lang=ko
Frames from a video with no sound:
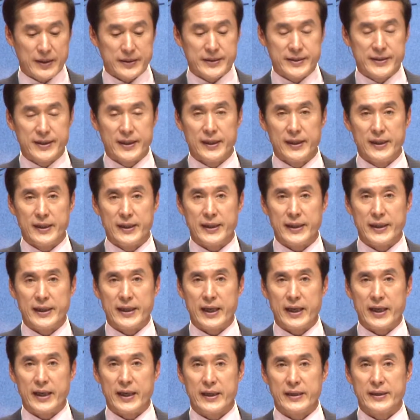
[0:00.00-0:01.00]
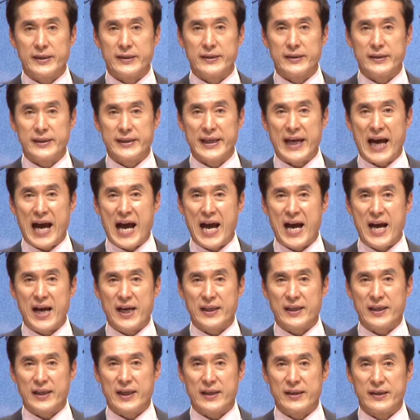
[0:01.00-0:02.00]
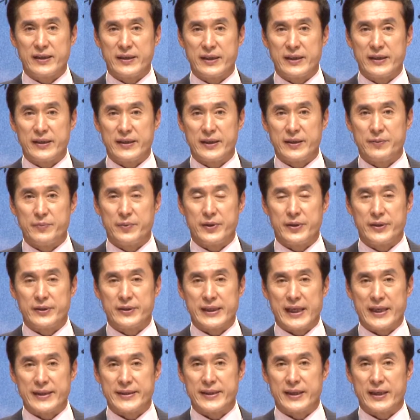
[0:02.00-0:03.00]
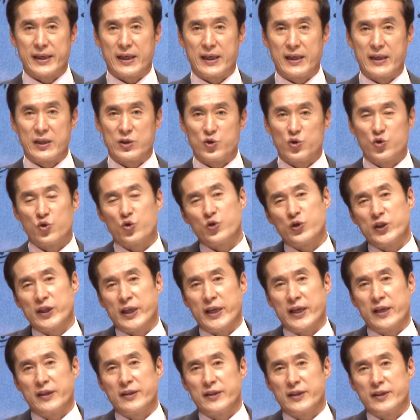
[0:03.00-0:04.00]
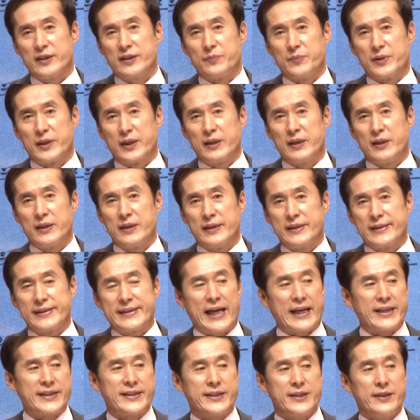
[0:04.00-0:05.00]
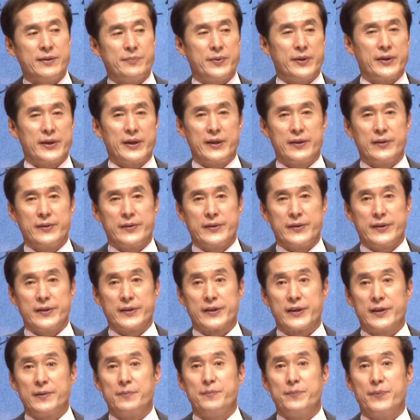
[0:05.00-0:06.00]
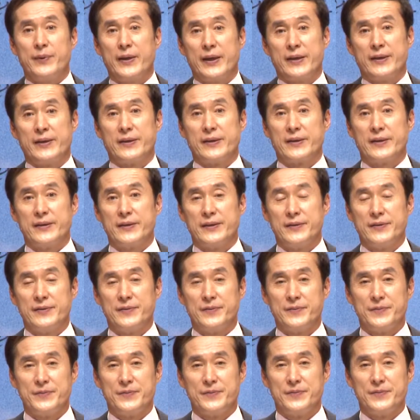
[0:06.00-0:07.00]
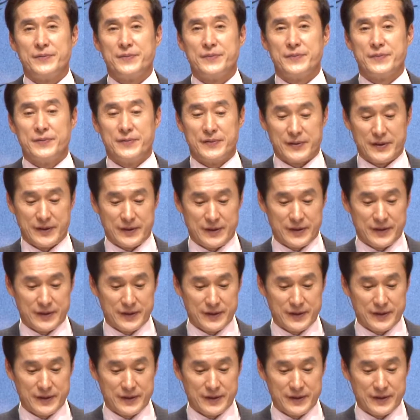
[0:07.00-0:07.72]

절기라는 이 하그라는 히브리어 자체가 축제라는 뜻입니다. 잔치 벌이는 거예요. 기뻐하는 거예요. 네.